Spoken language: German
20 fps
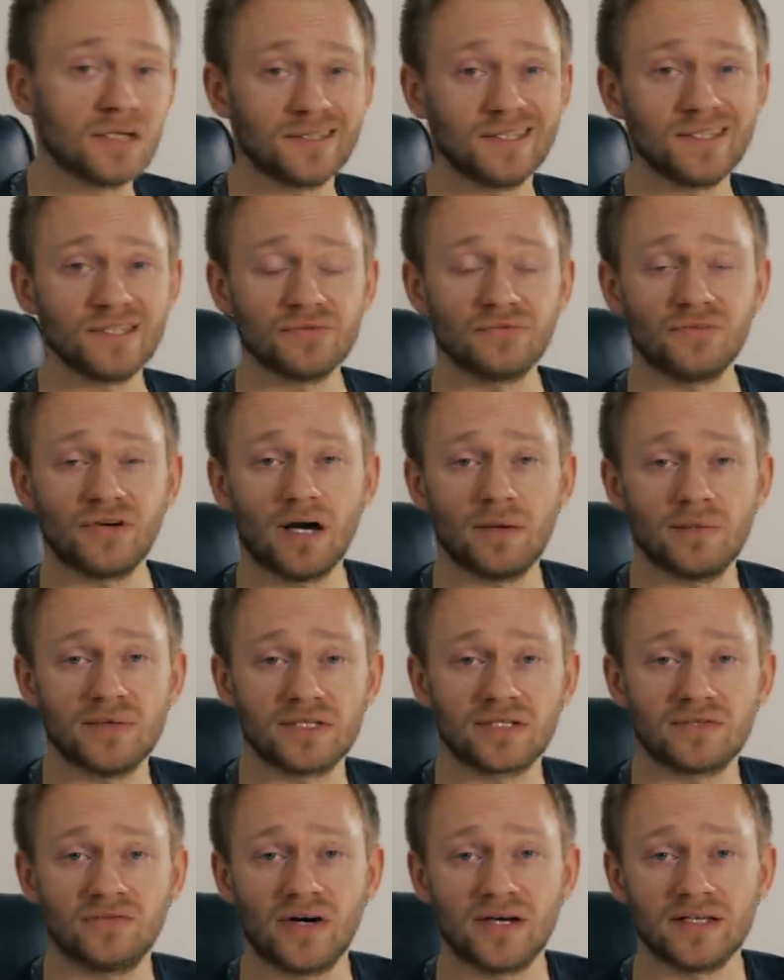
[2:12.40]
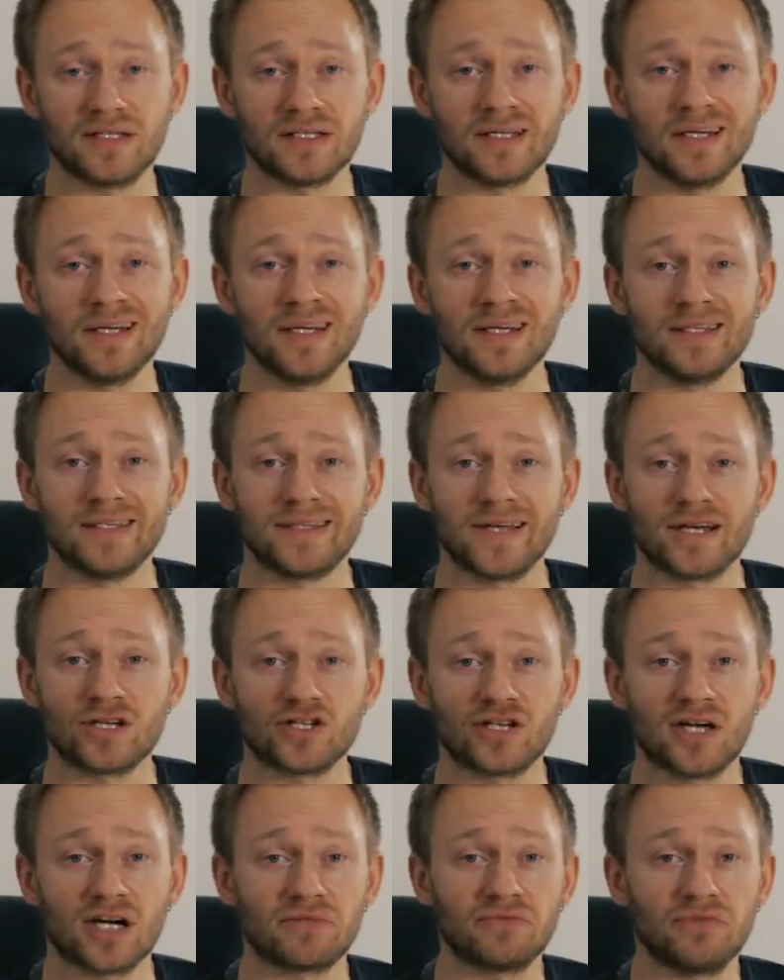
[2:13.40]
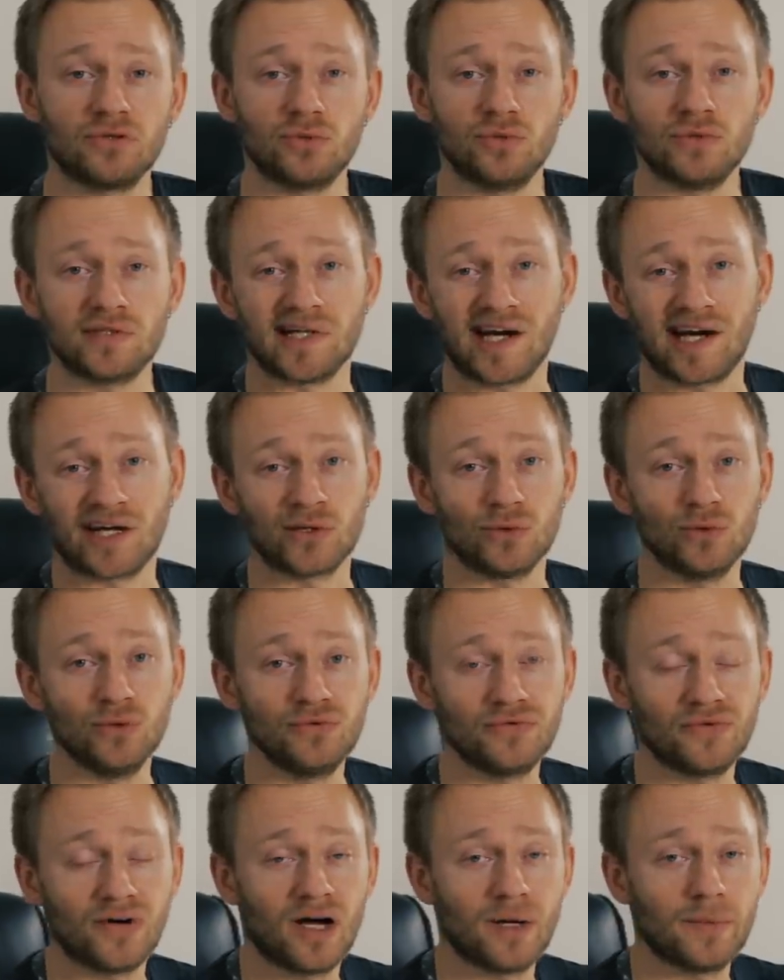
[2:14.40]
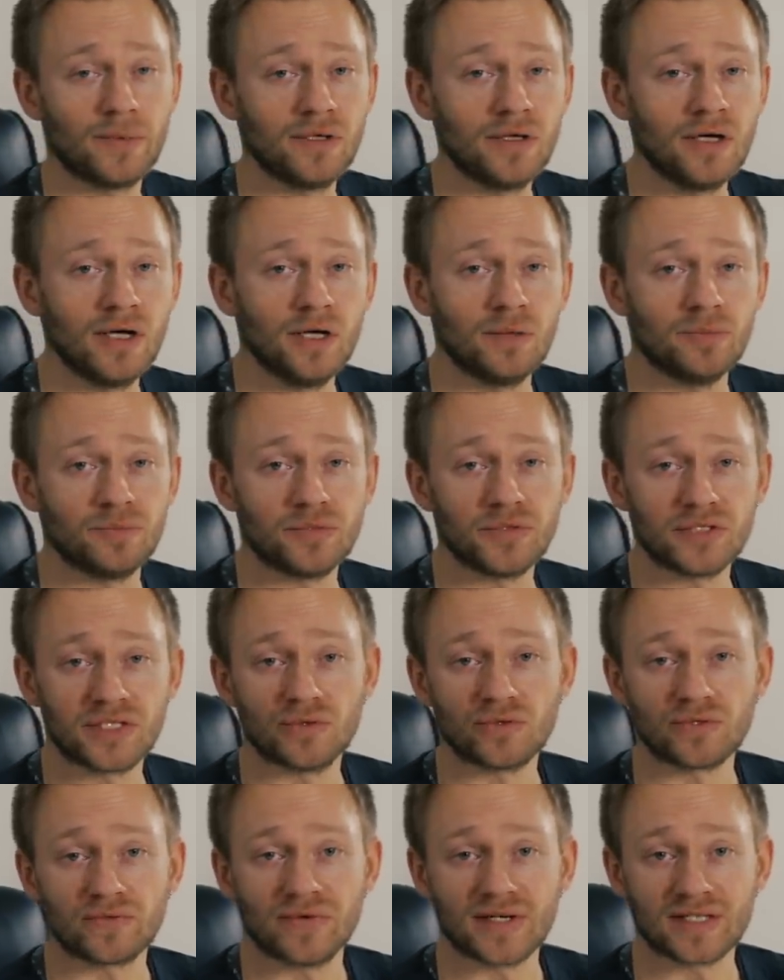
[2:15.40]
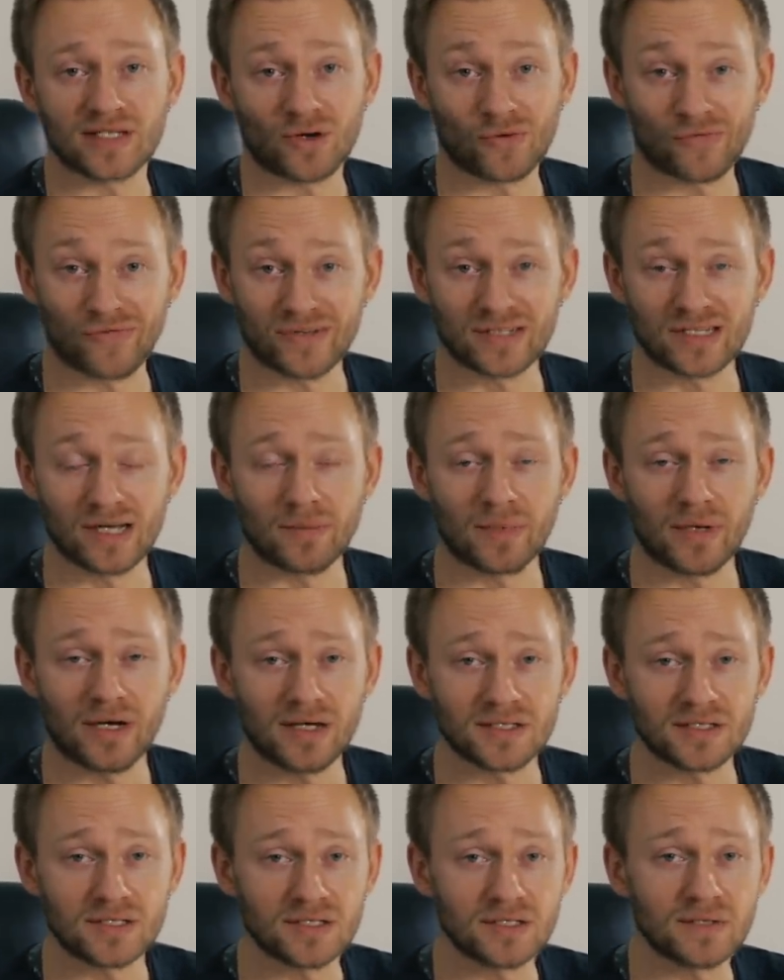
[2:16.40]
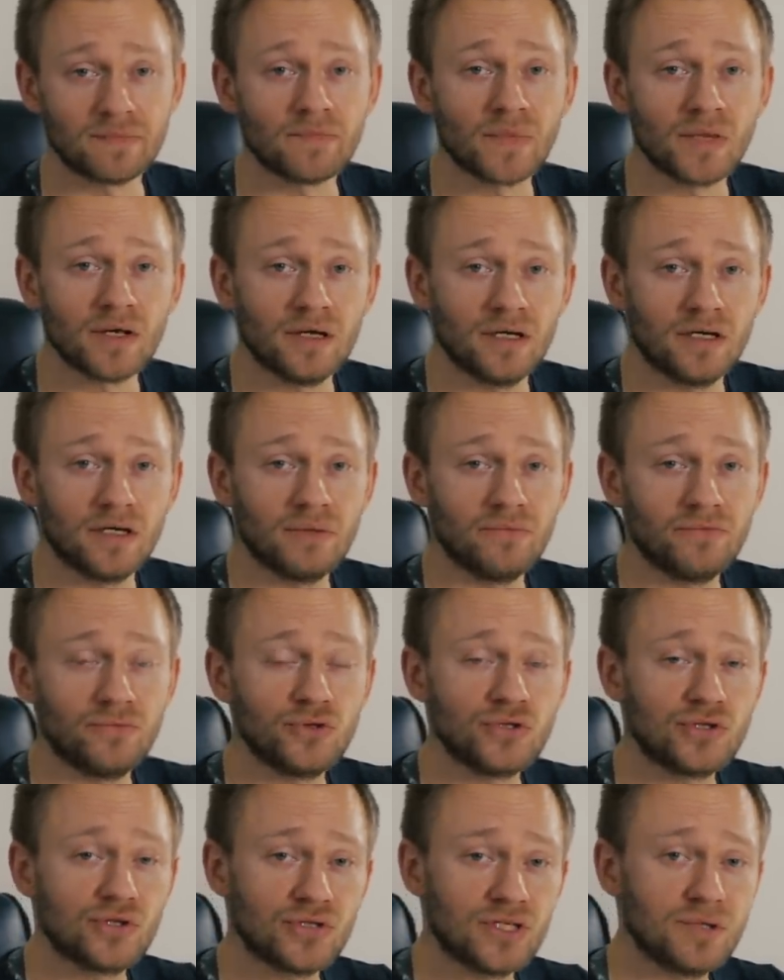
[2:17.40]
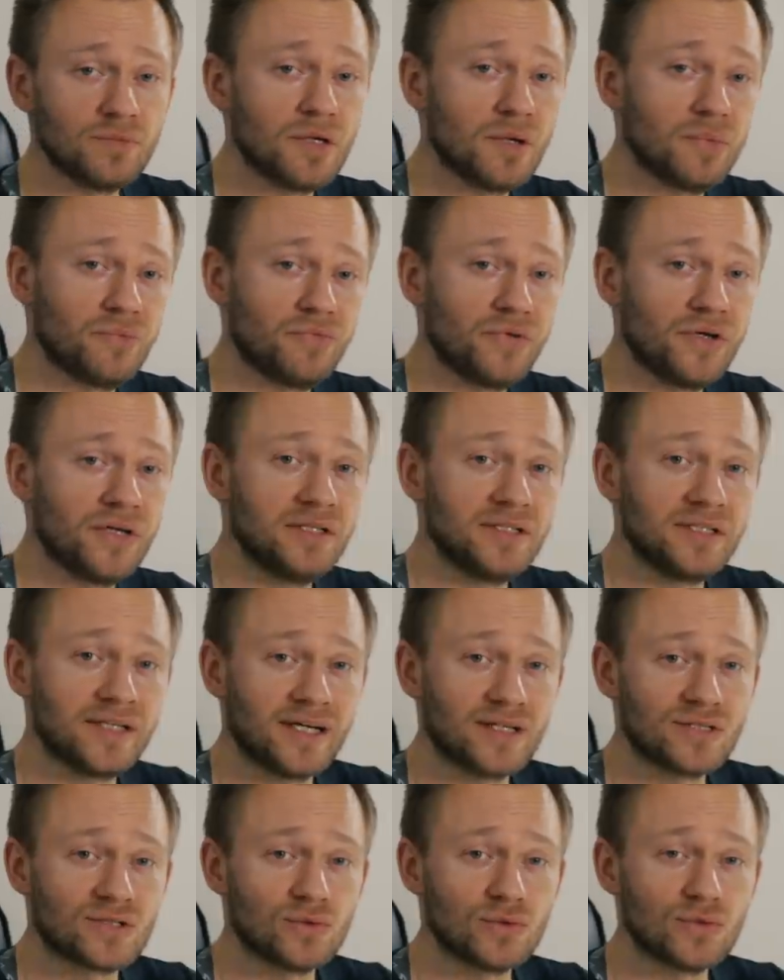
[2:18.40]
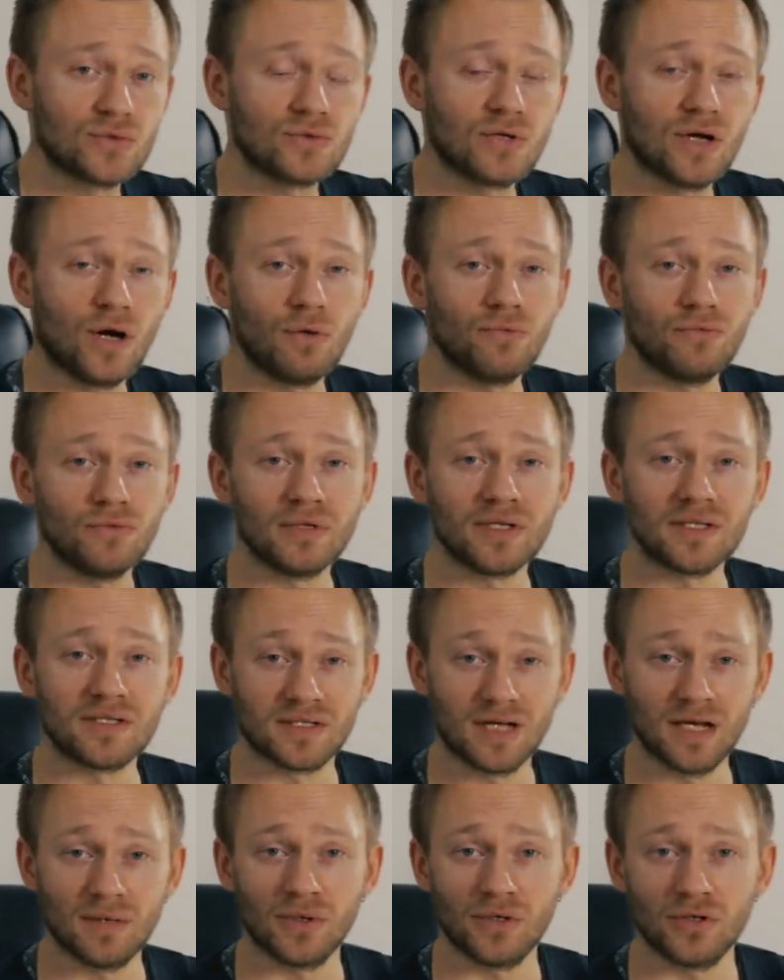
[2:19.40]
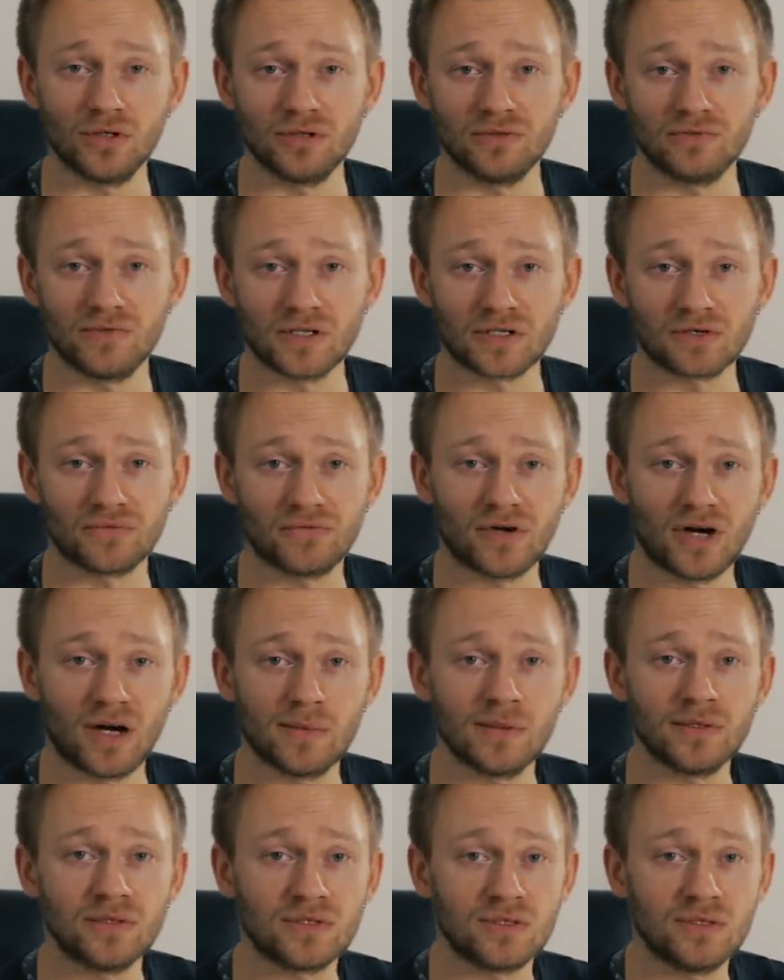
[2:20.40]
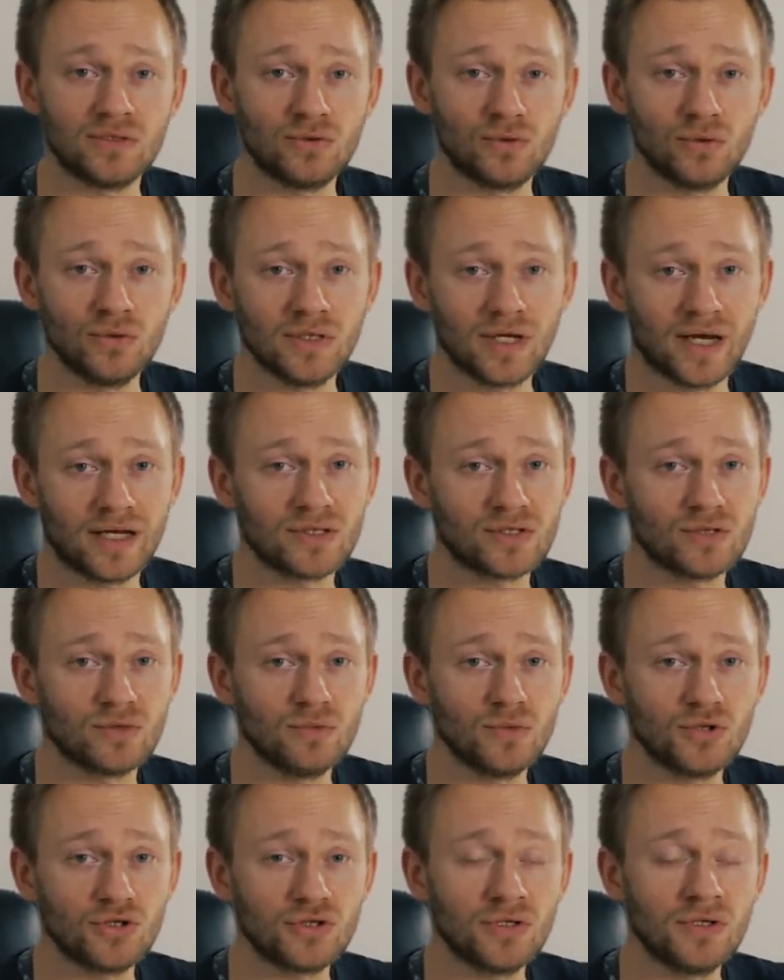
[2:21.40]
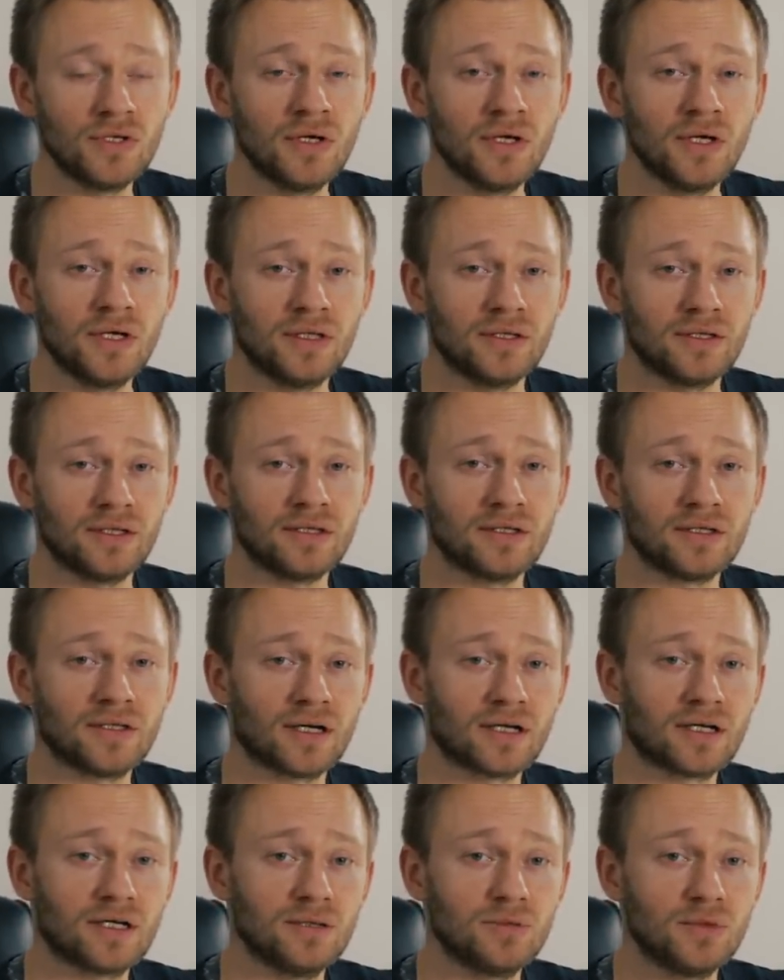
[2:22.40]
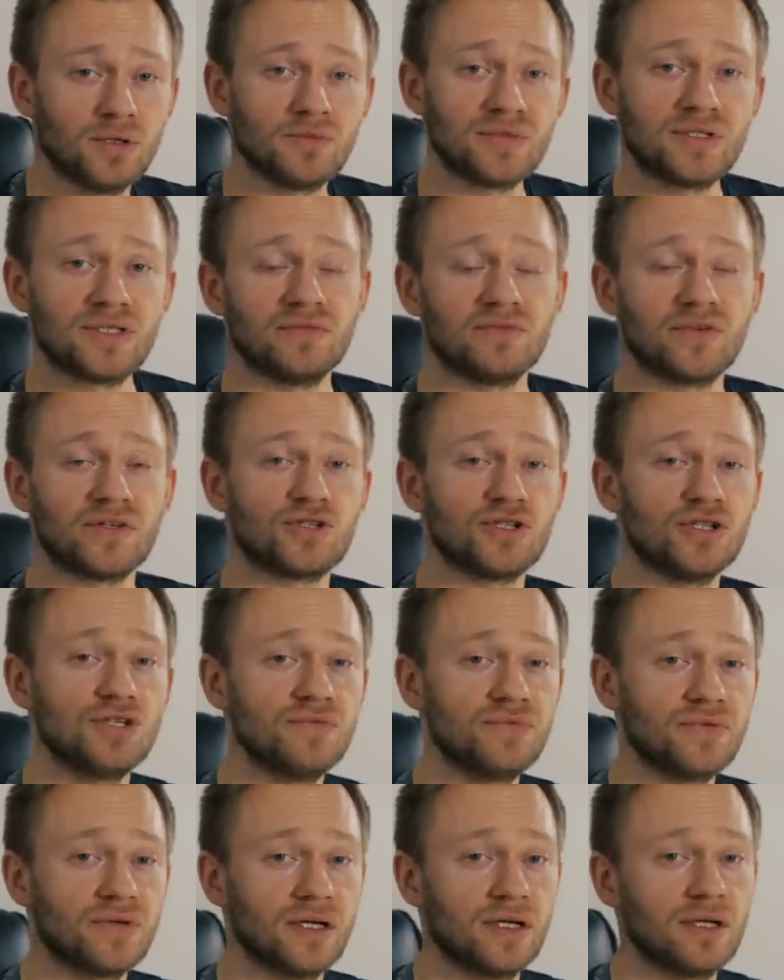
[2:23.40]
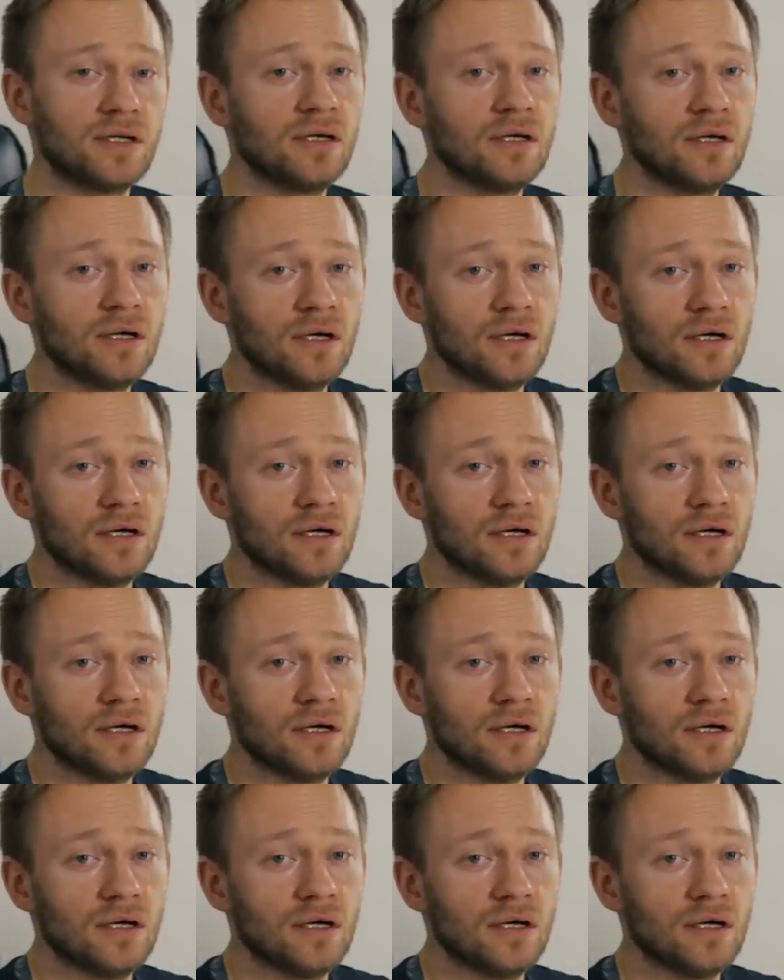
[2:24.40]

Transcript: Diese Farbe ist quasi sehr stark verdünnte Acrylfarbe beziehungsweise auf Wasserbasis. Ähm, würde ich euch immer empfehlen, direkt so zu kaufen und nicht selber irgendwelche Farbe dünn anzumischen, denn da kann immer ein bisschen was schief gehen.